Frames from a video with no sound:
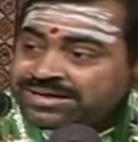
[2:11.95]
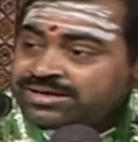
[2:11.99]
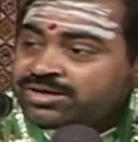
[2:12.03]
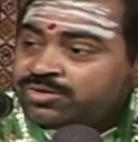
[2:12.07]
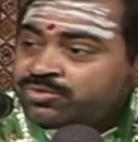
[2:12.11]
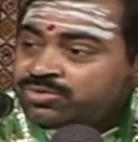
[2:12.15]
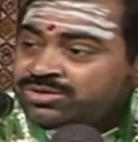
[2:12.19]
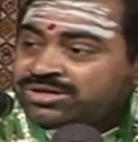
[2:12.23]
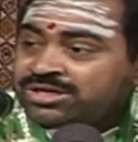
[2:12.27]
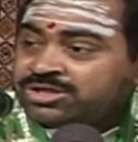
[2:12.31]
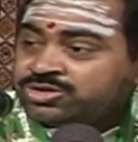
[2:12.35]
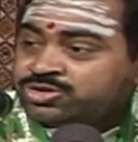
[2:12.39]

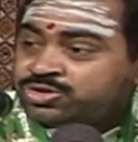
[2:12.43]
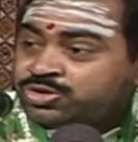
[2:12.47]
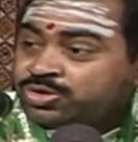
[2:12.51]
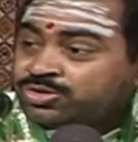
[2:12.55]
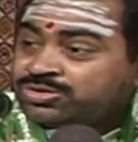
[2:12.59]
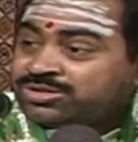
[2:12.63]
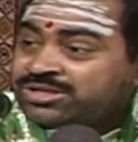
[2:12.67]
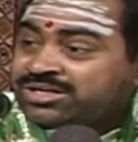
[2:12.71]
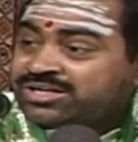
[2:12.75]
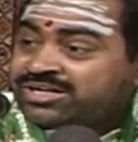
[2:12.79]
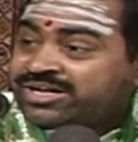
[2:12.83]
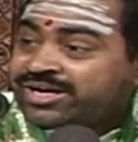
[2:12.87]
పైన ఉన్న
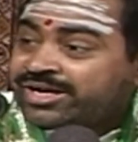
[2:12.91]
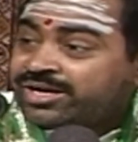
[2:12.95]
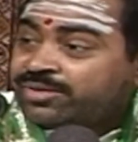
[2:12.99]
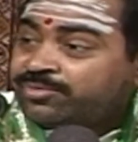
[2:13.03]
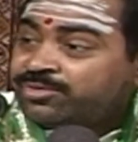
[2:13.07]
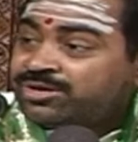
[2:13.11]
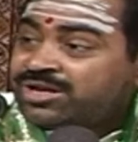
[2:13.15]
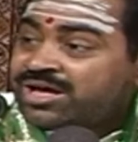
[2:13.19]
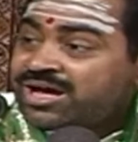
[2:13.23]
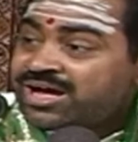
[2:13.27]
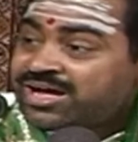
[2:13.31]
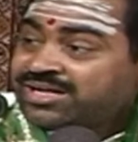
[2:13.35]

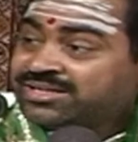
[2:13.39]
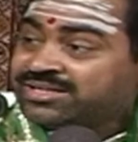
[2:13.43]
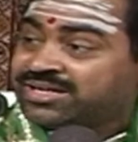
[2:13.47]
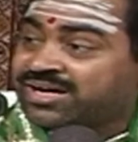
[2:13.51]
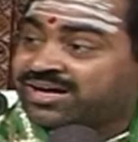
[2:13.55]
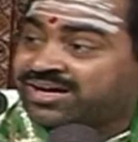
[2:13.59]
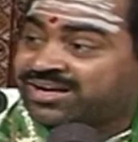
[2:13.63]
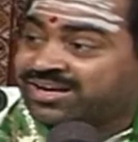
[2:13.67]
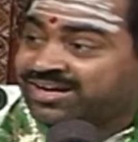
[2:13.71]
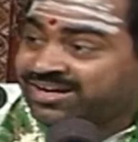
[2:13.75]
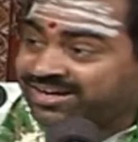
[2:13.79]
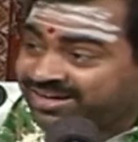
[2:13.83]
జ్యోతిర్గణముల
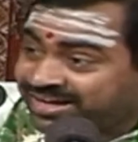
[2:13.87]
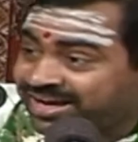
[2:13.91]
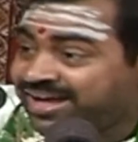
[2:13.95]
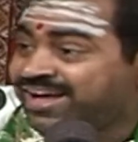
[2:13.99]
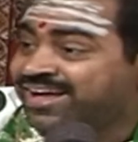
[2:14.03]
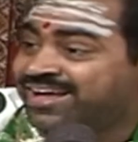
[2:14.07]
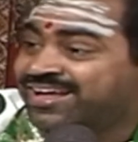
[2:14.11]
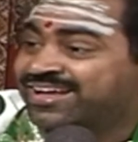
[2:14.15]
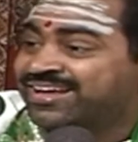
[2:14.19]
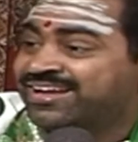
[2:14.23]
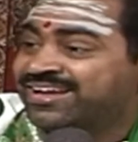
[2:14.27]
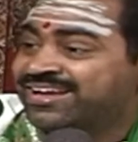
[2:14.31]

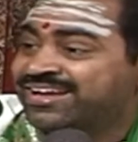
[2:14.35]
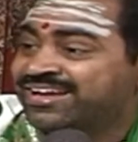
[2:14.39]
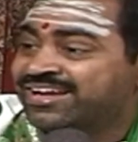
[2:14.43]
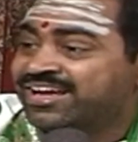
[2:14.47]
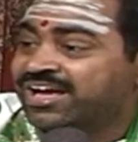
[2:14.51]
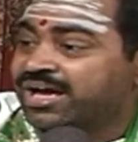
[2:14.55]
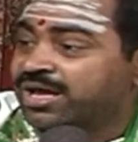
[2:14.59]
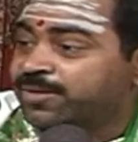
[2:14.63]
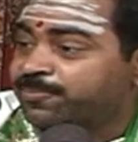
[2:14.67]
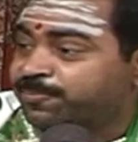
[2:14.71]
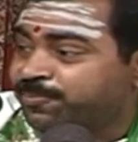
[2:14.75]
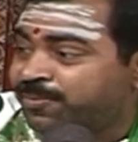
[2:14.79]
ఆధారంగా
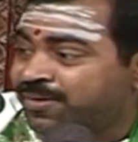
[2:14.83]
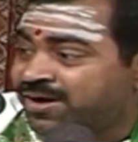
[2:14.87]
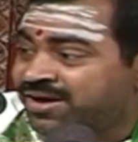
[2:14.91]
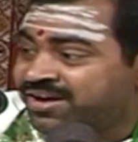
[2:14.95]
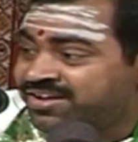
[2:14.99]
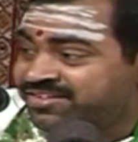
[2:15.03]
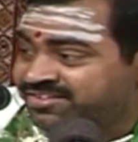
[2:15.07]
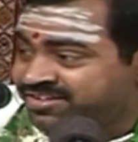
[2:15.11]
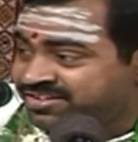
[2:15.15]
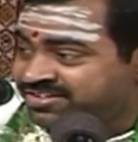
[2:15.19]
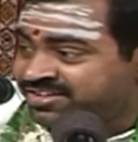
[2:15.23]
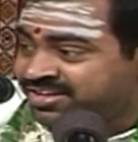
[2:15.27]

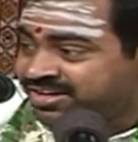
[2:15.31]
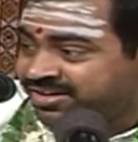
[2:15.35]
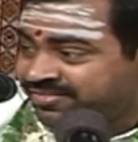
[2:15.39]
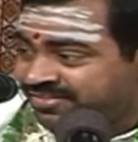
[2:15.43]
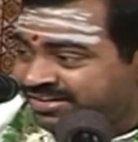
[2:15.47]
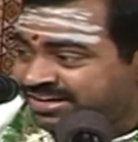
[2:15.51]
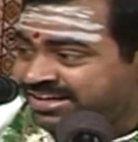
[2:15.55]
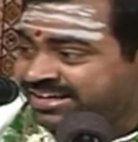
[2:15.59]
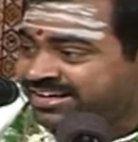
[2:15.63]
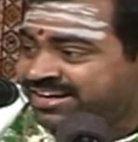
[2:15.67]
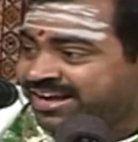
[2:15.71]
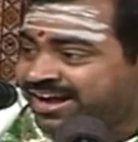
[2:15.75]
ఏర్పాటు
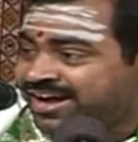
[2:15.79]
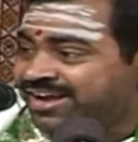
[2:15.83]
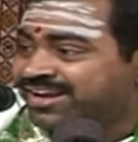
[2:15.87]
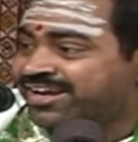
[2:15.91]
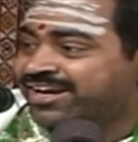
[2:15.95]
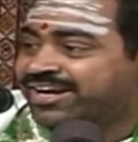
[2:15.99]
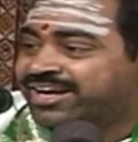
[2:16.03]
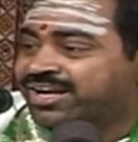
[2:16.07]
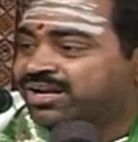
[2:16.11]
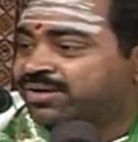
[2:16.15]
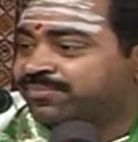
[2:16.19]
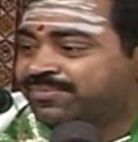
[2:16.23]
చేసినటువంటి
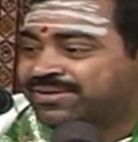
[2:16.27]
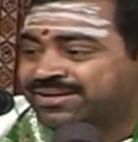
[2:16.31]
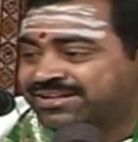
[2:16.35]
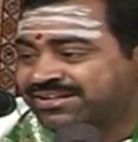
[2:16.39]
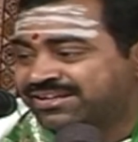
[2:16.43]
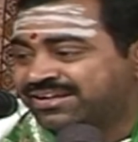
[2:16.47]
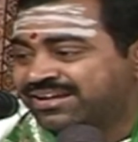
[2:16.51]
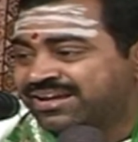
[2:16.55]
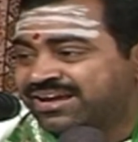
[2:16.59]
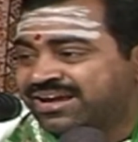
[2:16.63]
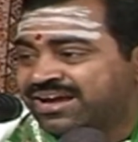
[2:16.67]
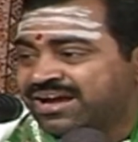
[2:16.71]

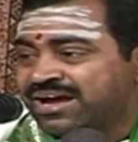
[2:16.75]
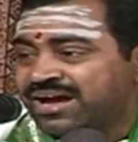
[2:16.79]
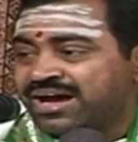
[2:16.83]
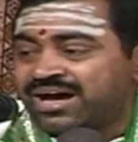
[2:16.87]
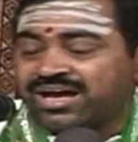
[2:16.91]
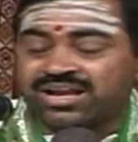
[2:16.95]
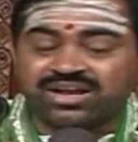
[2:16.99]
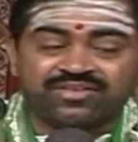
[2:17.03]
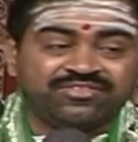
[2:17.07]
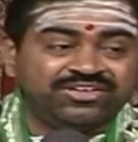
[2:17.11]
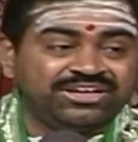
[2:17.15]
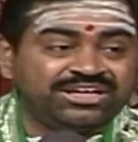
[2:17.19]
కాలగణనం మనది
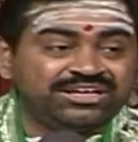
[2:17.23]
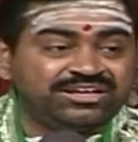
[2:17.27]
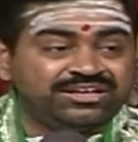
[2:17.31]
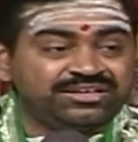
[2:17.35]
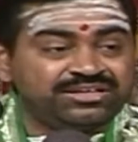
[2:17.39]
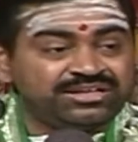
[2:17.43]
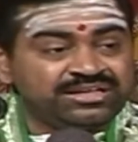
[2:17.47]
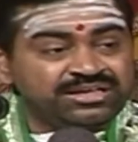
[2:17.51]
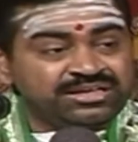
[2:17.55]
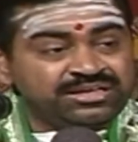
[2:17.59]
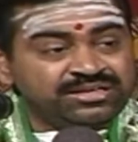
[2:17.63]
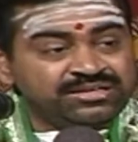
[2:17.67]
అరవై